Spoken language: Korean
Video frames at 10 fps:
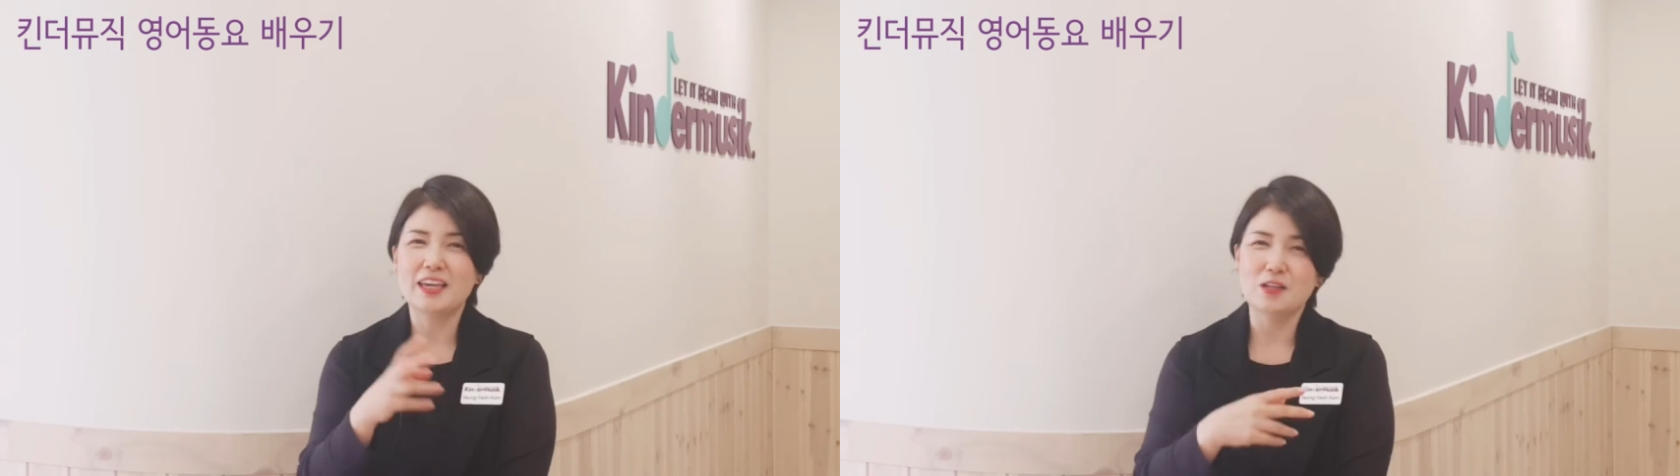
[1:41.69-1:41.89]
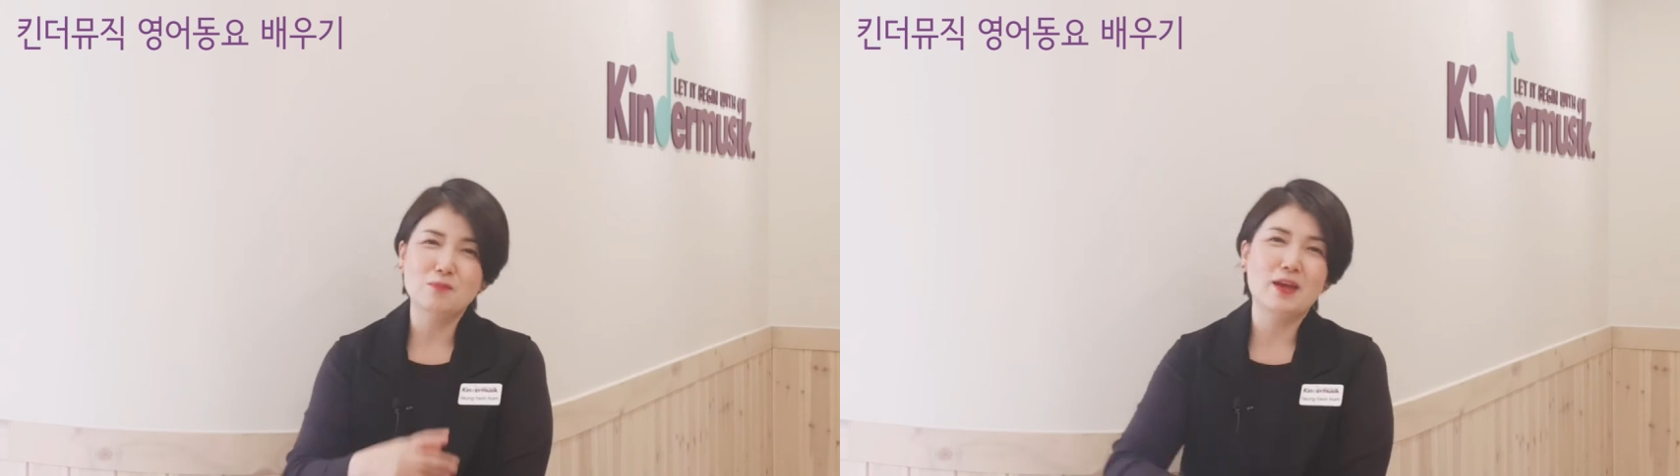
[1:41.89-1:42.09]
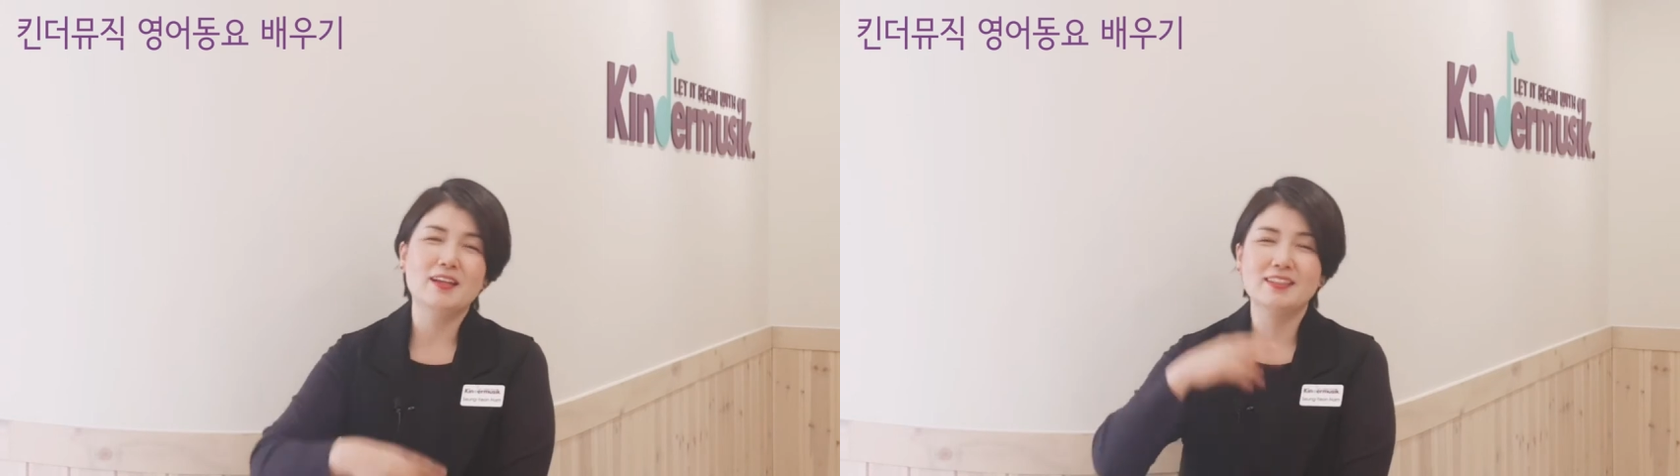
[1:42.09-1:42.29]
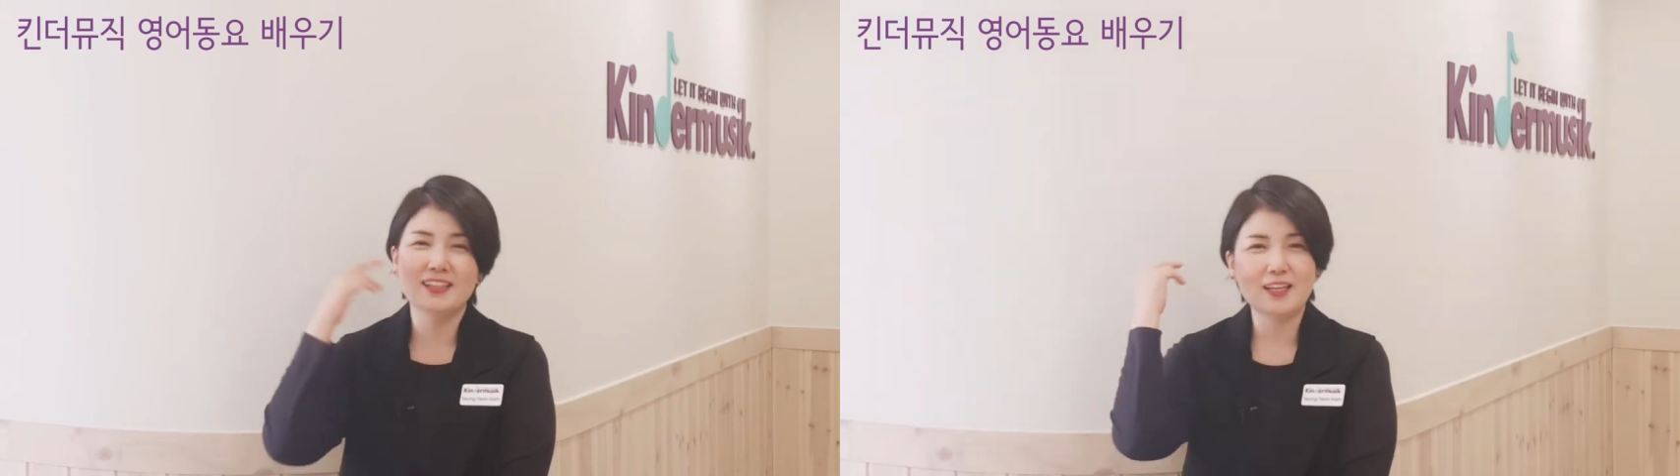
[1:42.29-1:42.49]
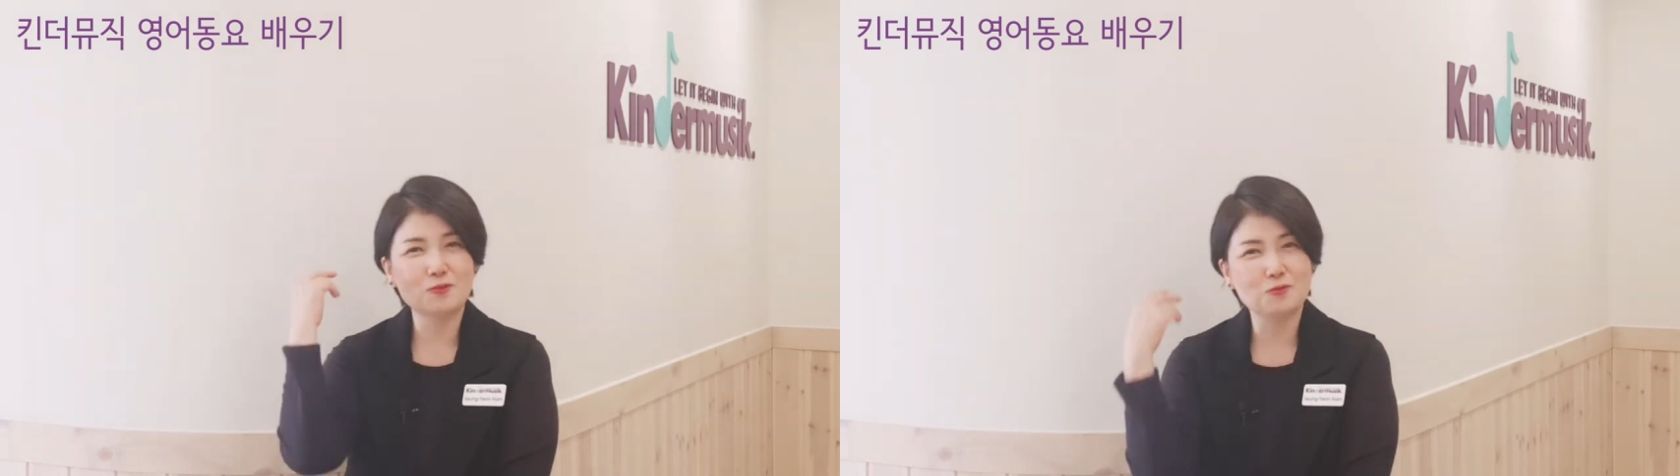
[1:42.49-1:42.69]

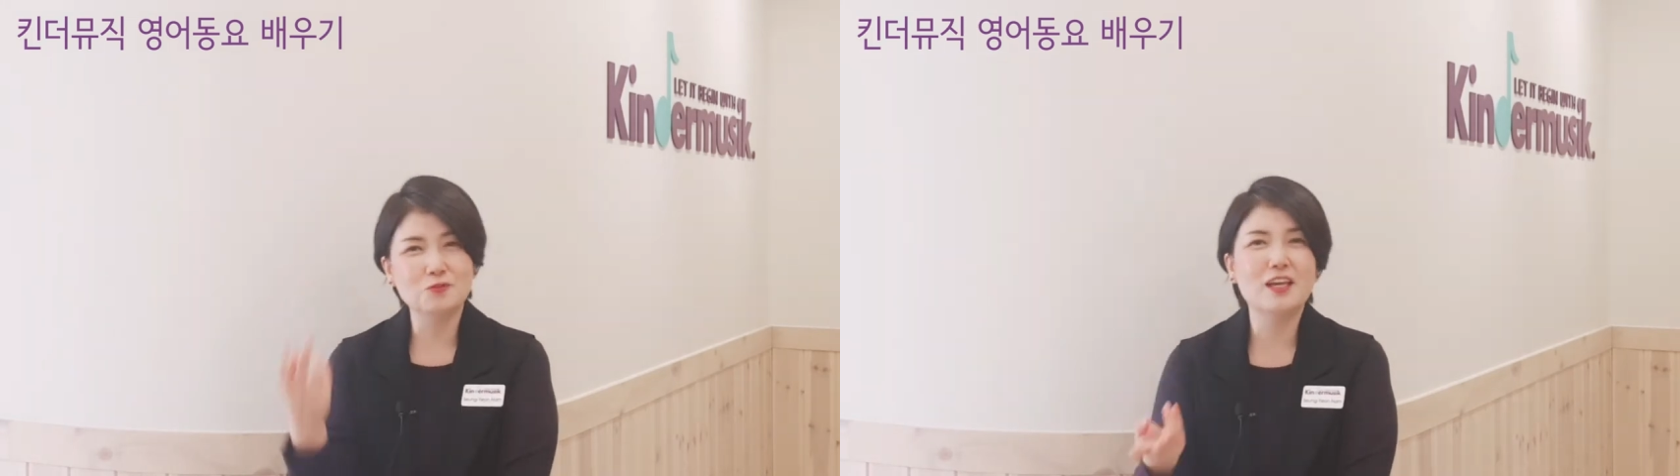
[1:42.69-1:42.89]
1페니에 두